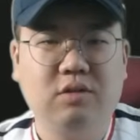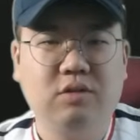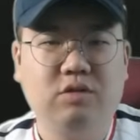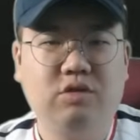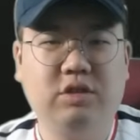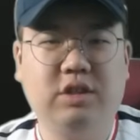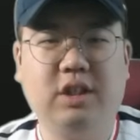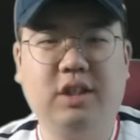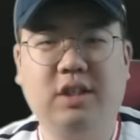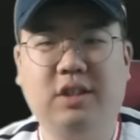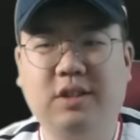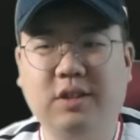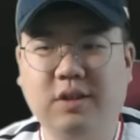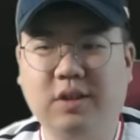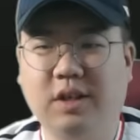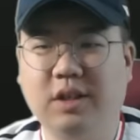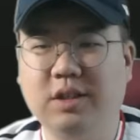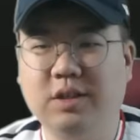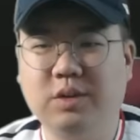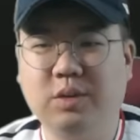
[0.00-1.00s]
구단에
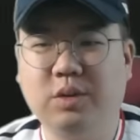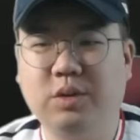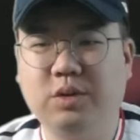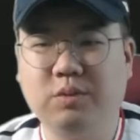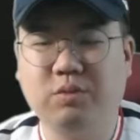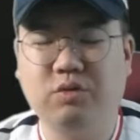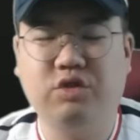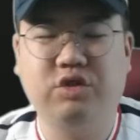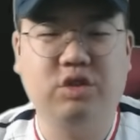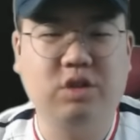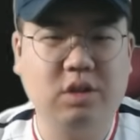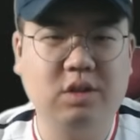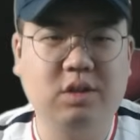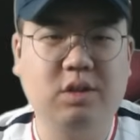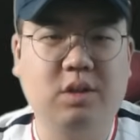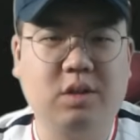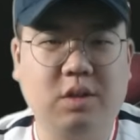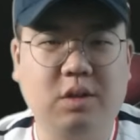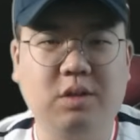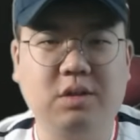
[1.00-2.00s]
들어가는 돈이 좀
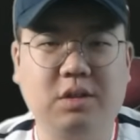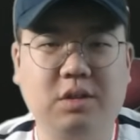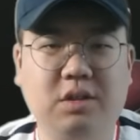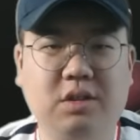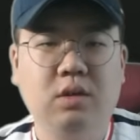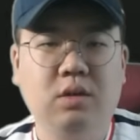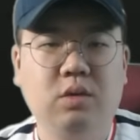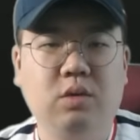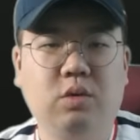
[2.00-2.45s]
줄어들었거든요.